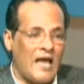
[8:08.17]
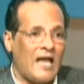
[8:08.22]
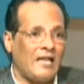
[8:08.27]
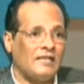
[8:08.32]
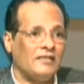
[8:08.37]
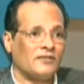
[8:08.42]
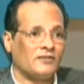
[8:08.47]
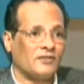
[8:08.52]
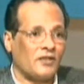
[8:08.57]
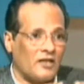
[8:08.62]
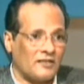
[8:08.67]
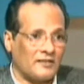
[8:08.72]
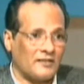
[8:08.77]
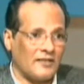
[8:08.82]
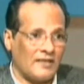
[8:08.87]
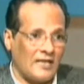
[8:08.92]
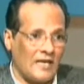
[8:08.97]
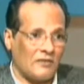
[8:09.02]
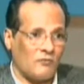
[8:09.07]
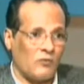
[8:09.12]
اي
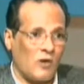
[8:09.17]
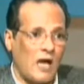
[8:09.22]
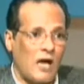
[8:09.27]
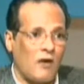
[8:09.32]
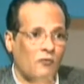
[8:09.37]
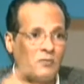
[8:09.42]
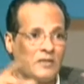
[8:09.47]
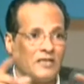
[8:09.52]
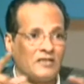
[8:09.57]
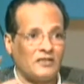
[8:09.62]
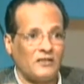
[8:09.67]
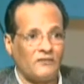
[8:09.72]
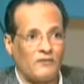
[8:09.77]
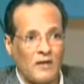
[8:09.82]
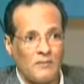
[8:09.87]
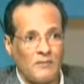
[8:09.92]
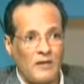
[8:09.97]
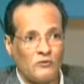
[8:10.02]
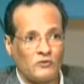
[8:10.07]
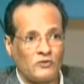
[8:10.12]
دراسه جدوى او
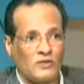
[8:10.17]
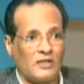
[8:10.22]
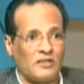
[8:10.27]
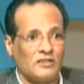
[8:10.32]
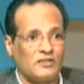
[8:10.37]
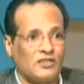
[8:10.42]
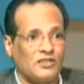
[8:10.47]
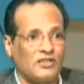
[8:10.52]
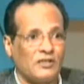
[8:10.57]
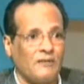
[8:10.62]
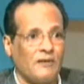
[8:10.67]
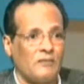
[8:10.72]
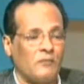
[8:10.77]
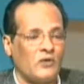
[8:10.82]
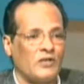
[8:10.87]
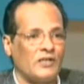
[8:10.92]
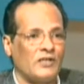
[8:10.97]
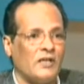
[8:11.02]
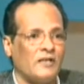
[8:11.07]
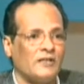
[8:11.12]
بالاتفاق مع وزاره الشباب
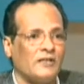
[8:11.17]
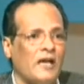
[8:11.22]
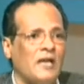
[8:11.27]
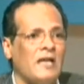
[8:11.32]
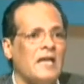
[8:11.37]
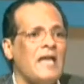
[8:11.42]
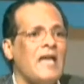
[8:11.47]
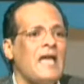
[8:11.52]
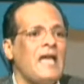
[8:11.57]
والرياضه